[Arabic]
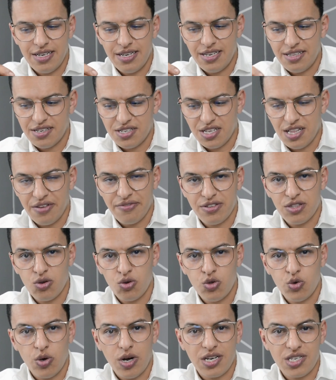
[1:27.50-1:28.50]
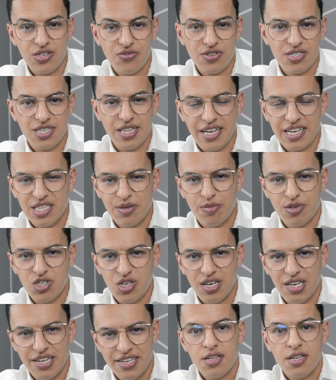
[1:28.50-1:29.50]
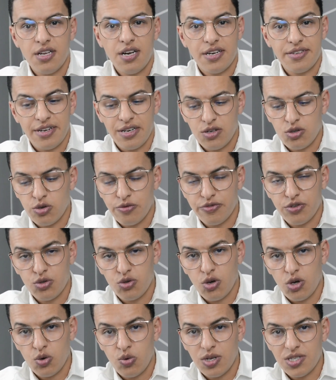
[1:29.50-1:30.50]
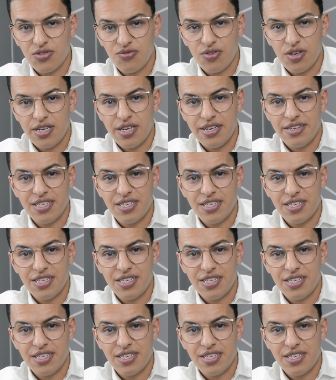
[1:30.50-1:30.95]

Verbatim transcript: الا درت لا فيديو دو اكتيفيتي هاد الخدمه ان شاء الله غنخليكم في صندوق الوصف آه،